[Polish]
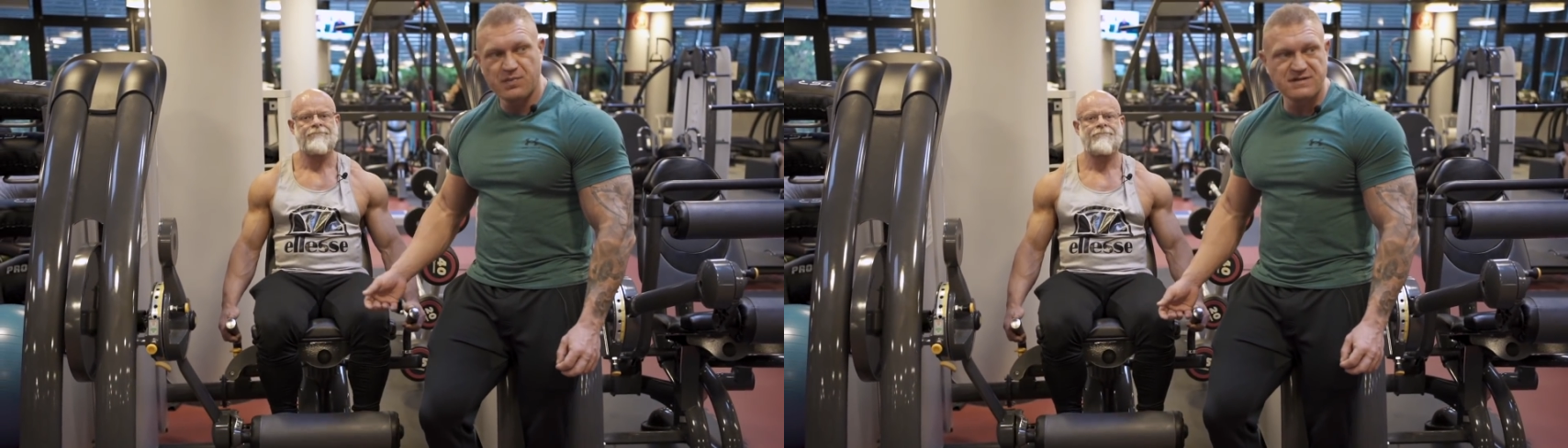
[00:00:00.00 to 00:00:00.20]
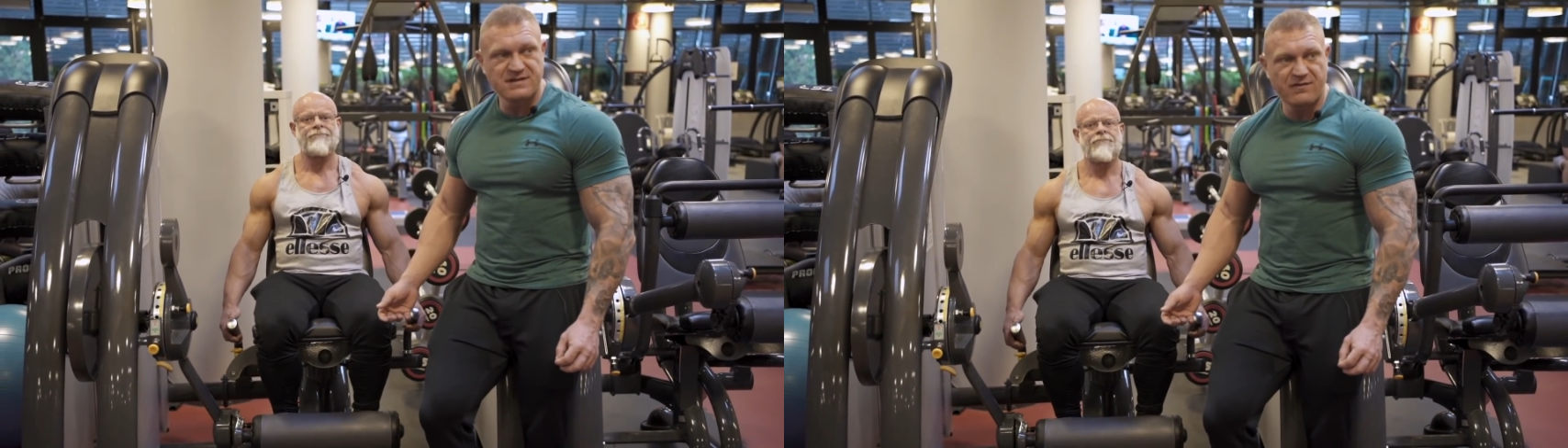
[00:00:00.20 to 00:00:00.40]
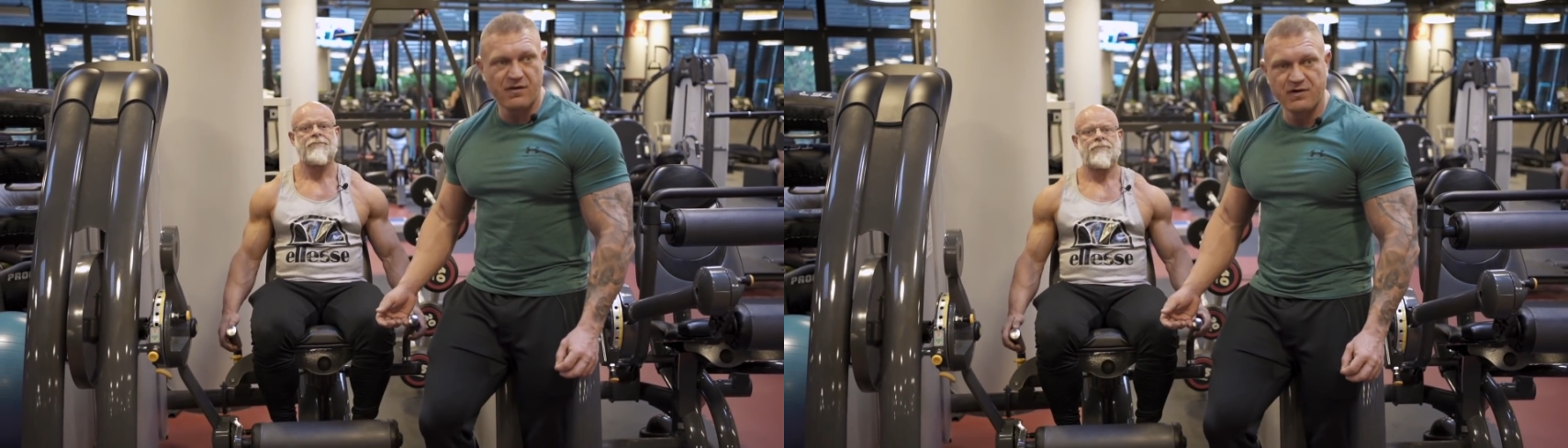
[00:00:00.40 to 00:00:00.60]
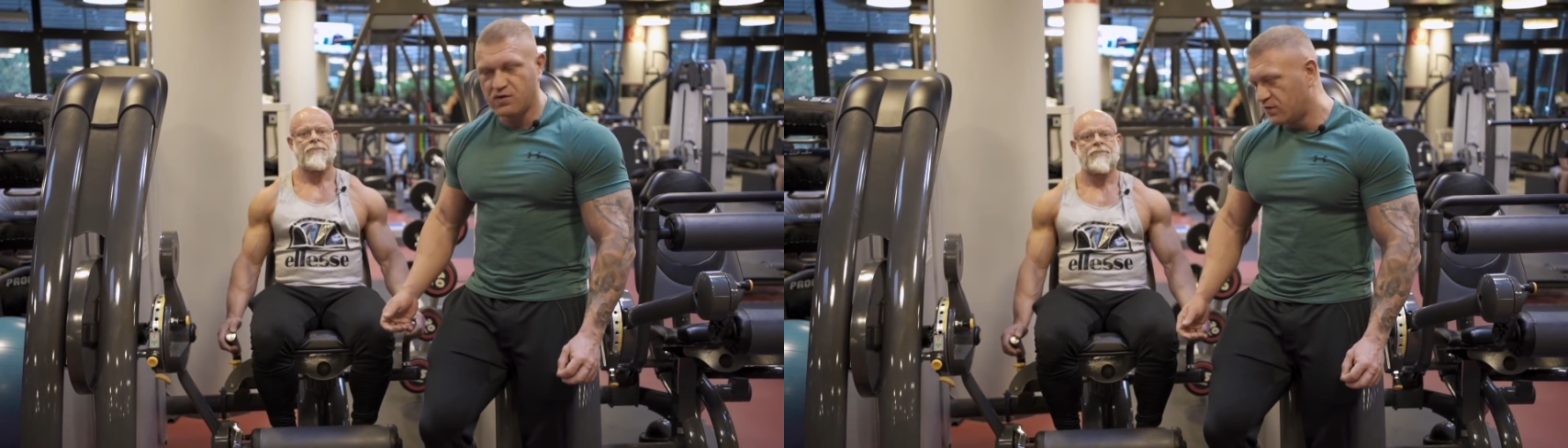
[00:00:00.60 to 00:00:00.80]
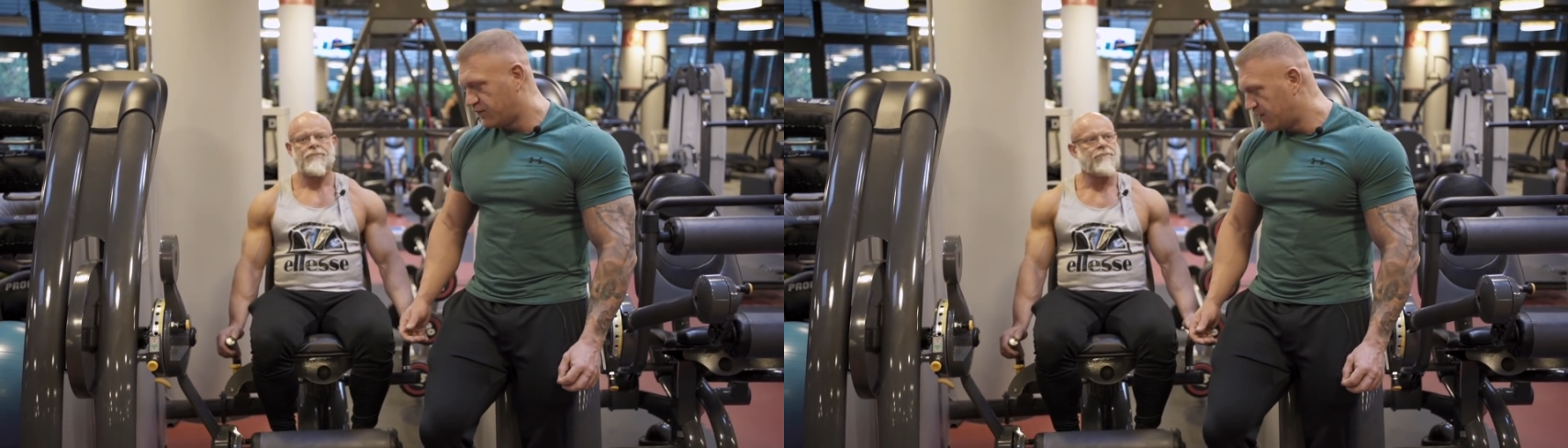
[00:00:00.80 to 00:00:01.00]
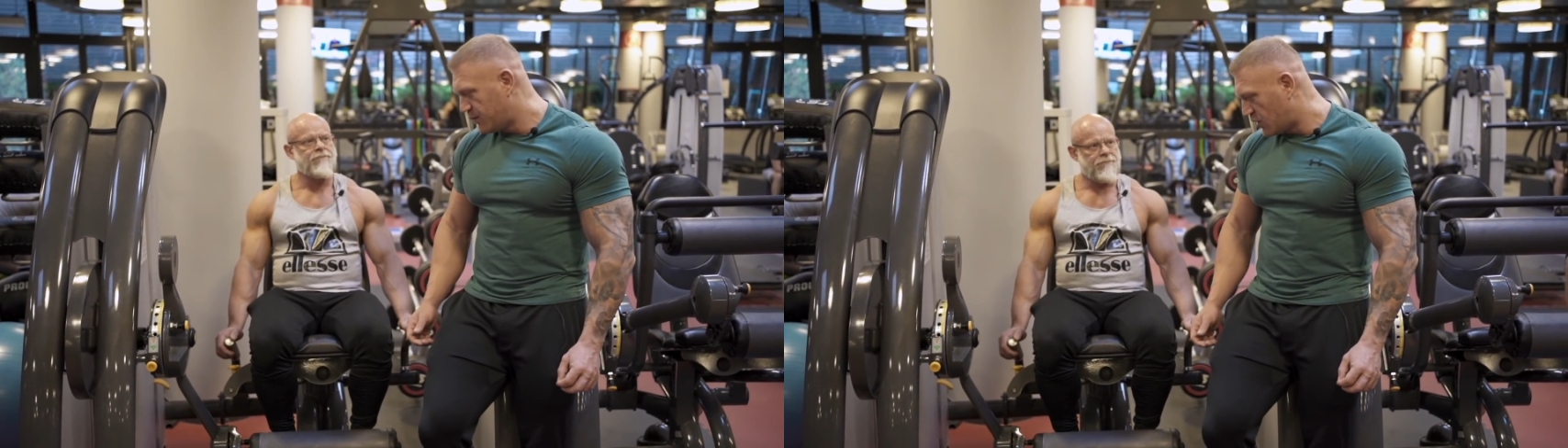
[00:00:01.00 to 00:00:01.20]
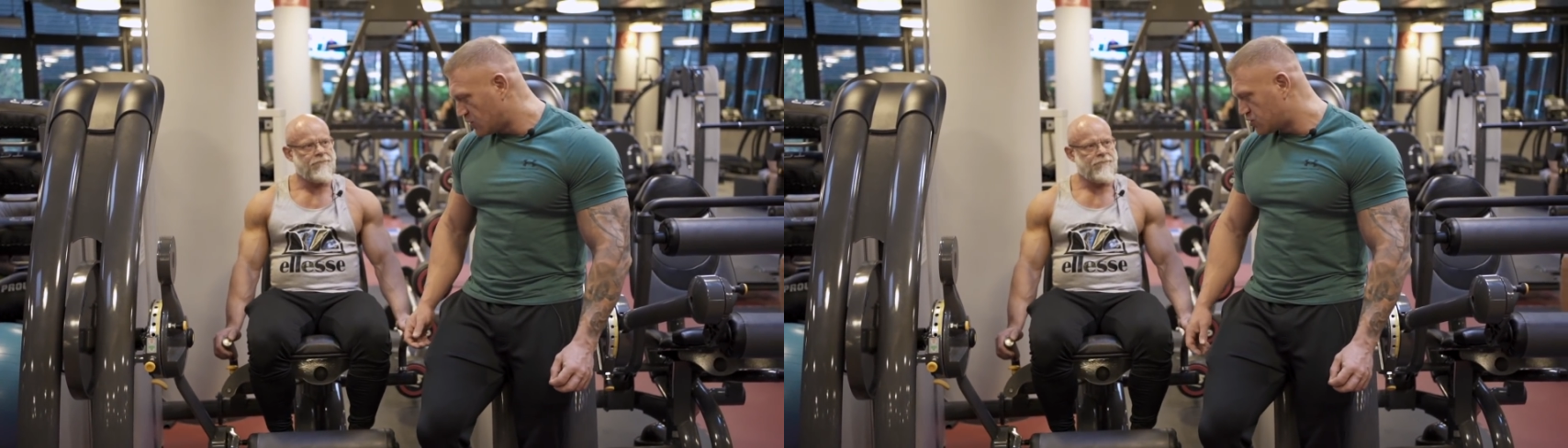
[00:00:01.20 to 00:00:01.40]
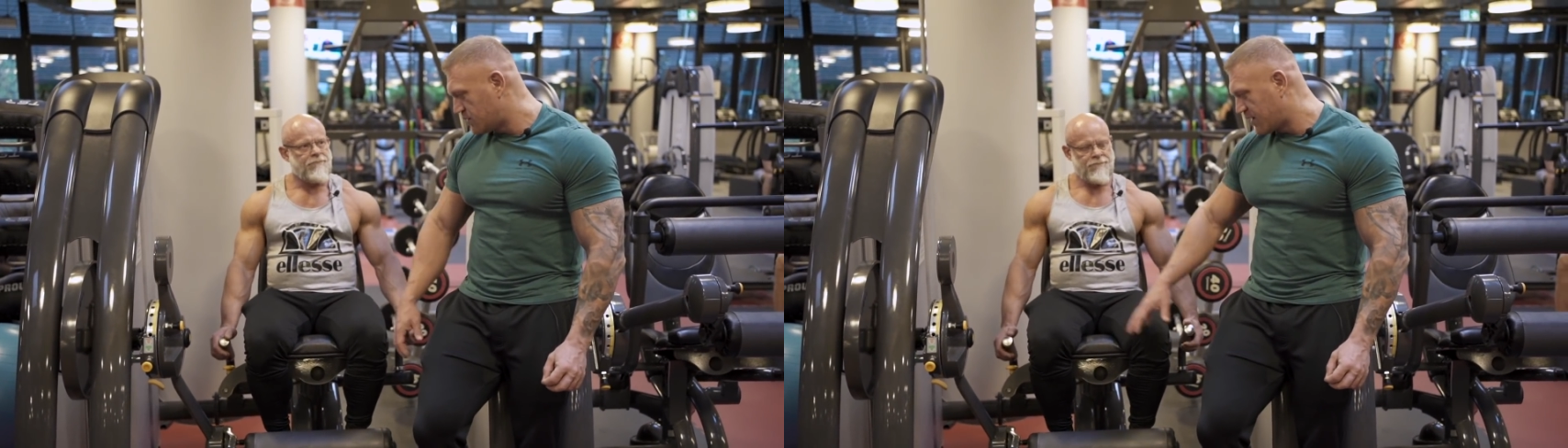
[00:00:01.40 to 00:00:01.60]
podstawowy ruch
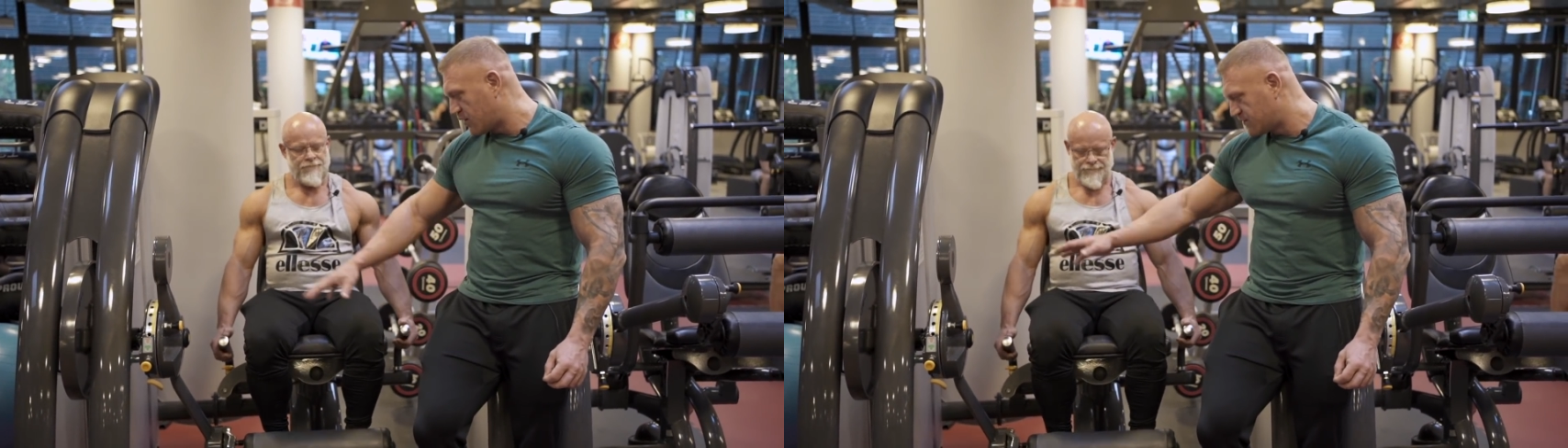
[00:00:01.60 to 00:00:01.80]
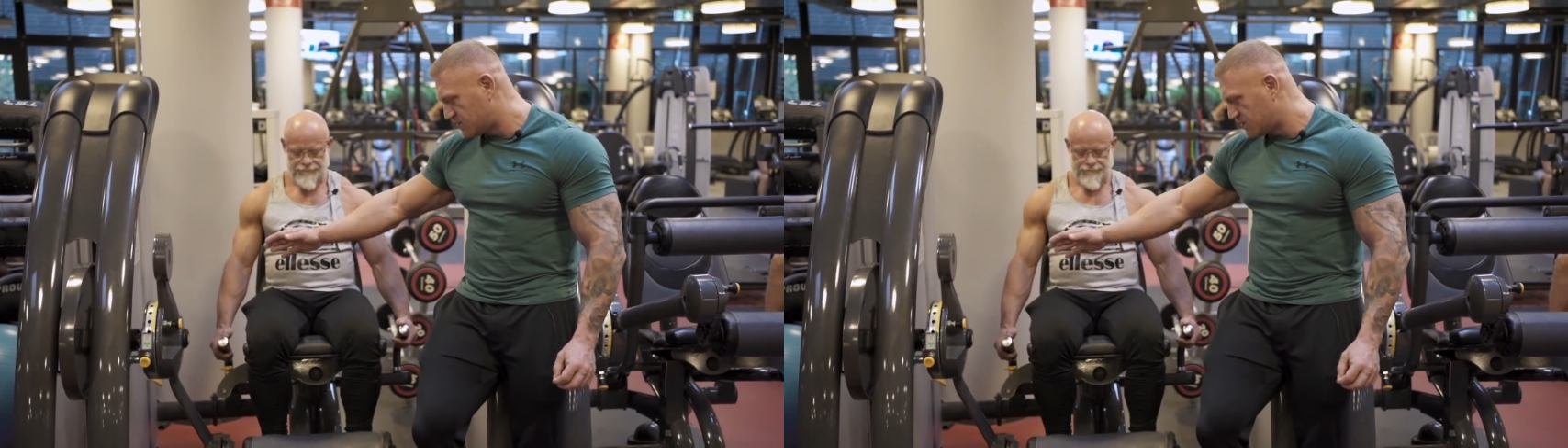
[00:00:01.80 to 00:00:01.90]
wyprostu jako